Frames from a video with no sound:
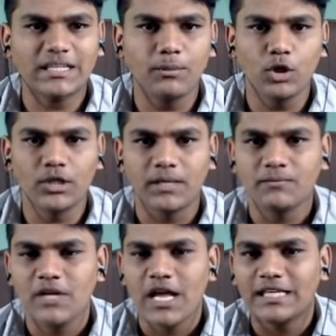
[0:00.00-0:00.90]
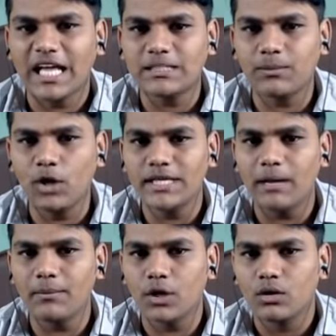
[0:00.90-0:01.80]
डेथ ब्लो दे डेथ ब्लो
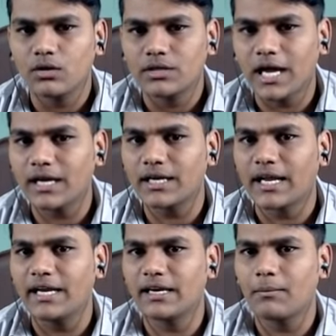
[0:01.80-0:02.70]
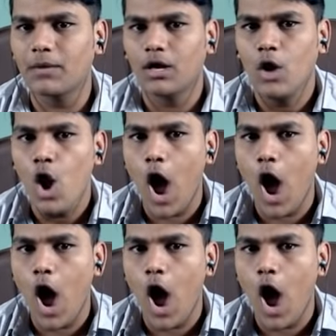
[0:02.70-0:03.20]
दे अभी क्या कर रहा है ये ड्रामा